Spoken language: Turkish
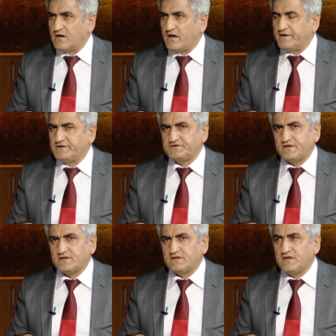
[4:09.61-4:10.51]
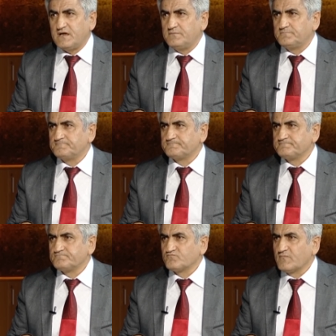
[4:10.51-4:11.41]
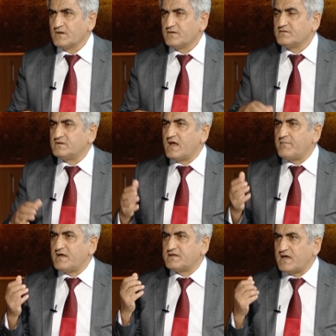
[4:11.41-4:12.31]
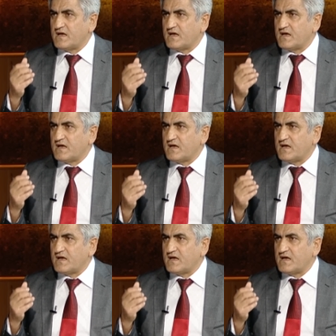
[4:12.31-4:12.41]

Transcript: aynı şekilde DMT